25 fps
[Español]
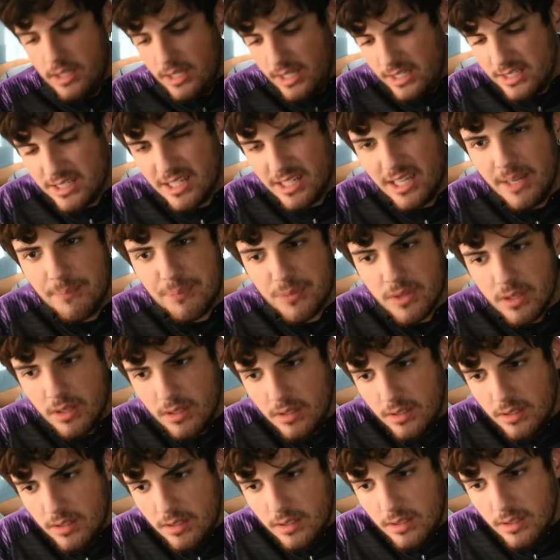Es que,
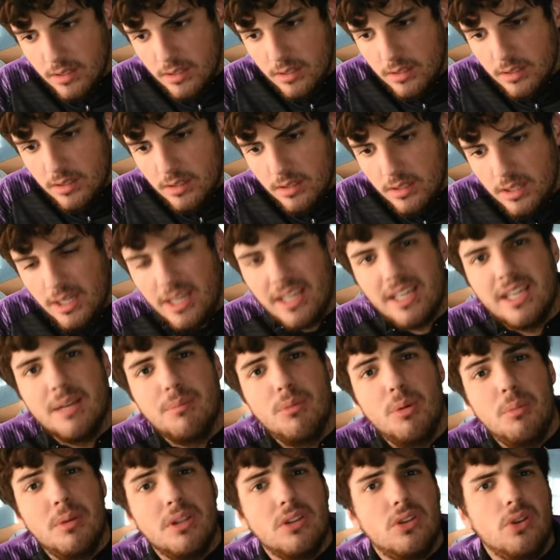¿en qué
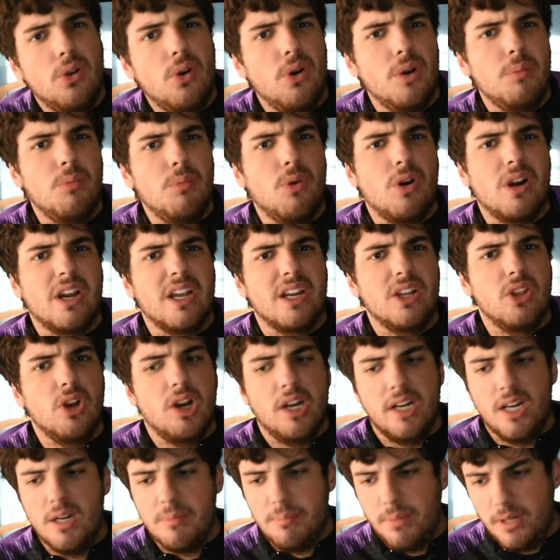momento hemos querido
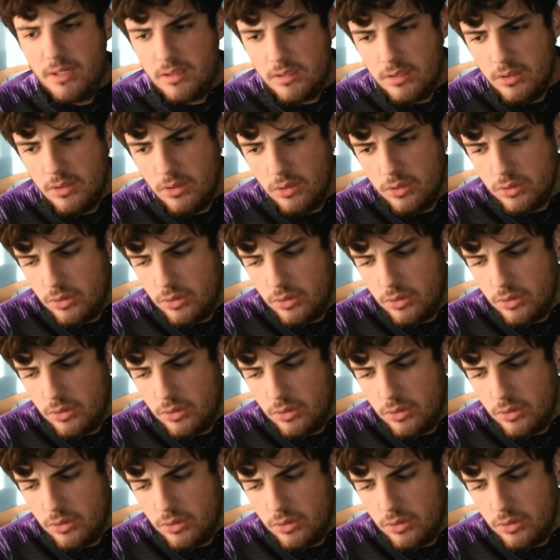ganar el partido?